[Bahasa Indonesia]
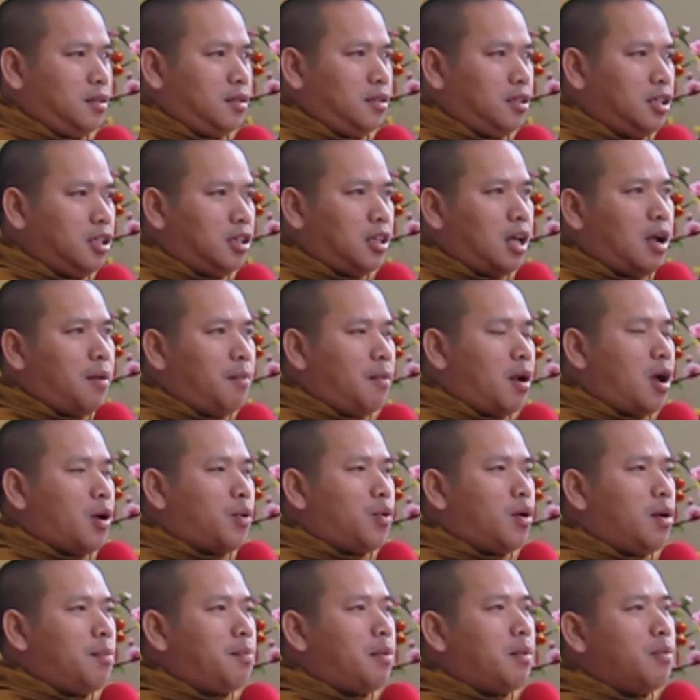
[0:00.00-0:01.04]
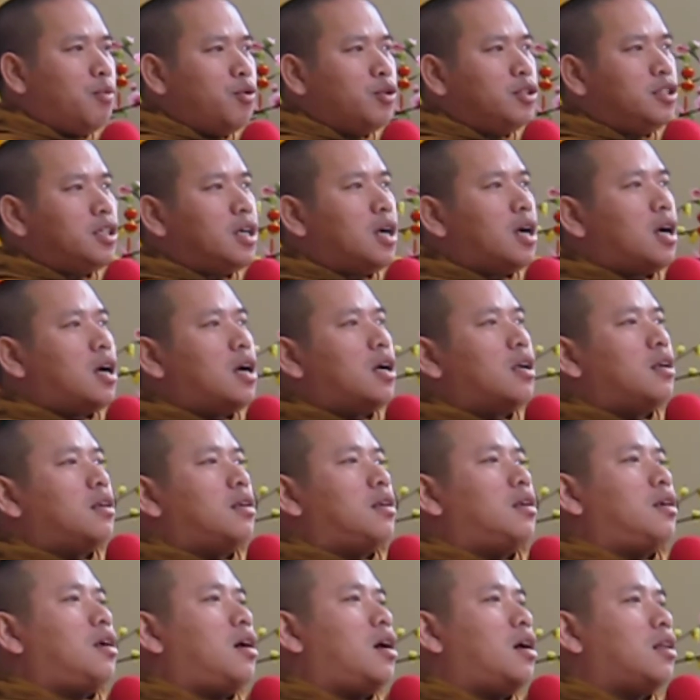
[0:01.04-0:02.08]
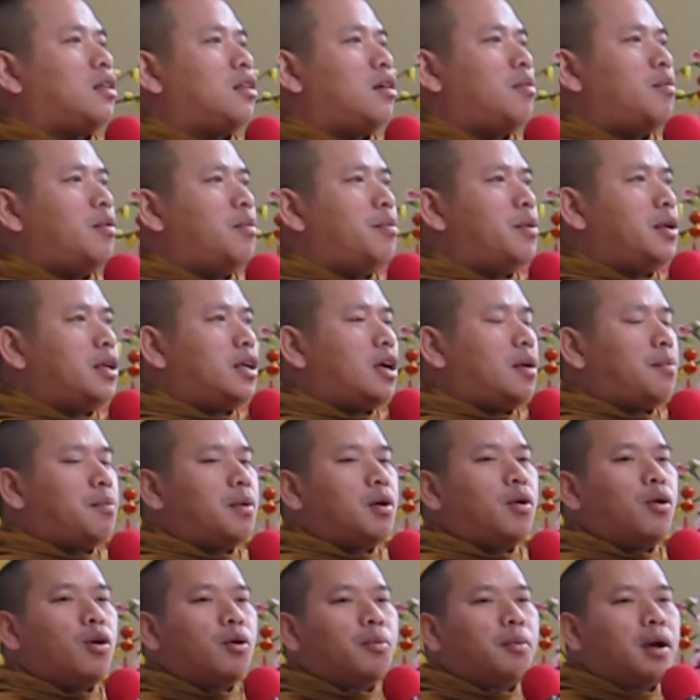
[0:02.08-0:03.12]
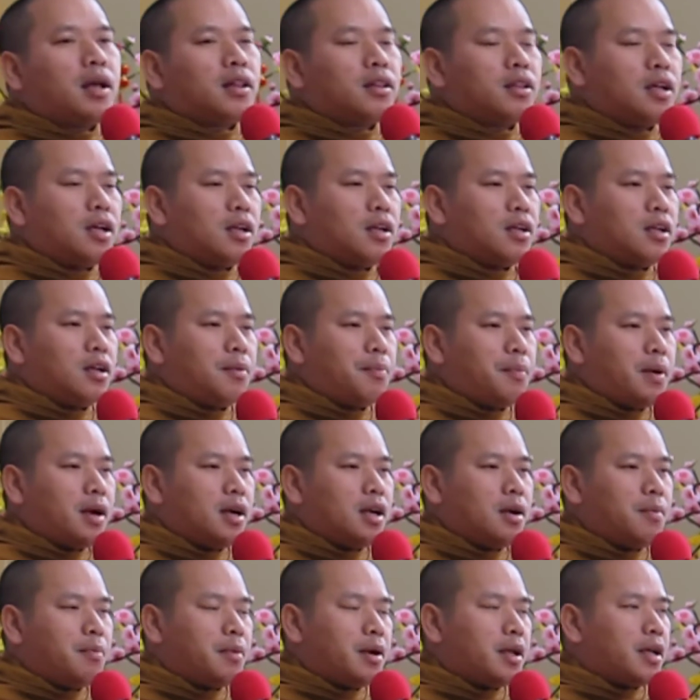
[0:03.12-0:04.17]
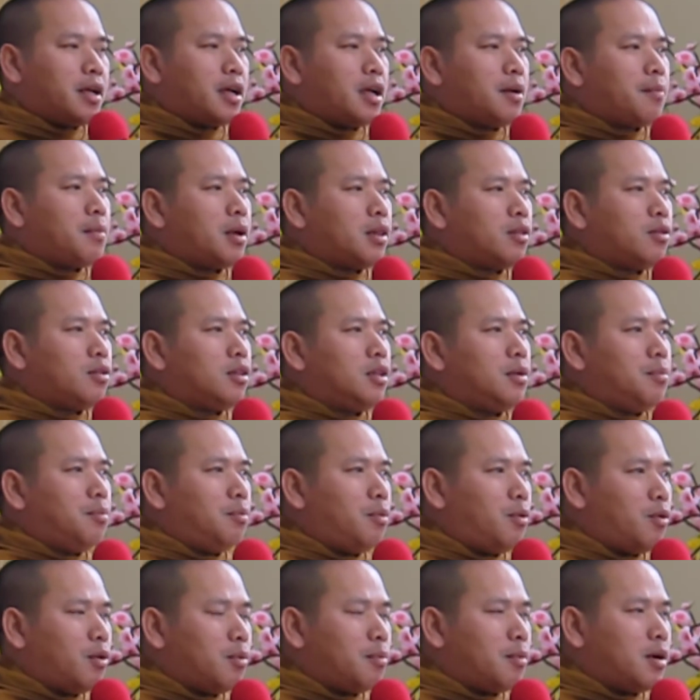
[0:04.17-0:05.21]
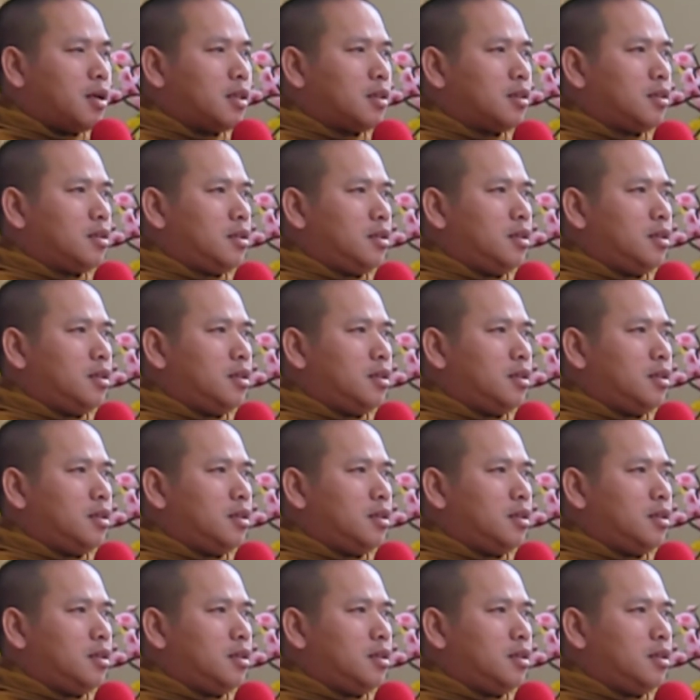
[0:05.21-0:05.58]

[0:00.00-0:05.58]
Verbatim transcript: Kita melakukan pemujaan atau memberikan penghormatan kepada mereka yang patut dihormat.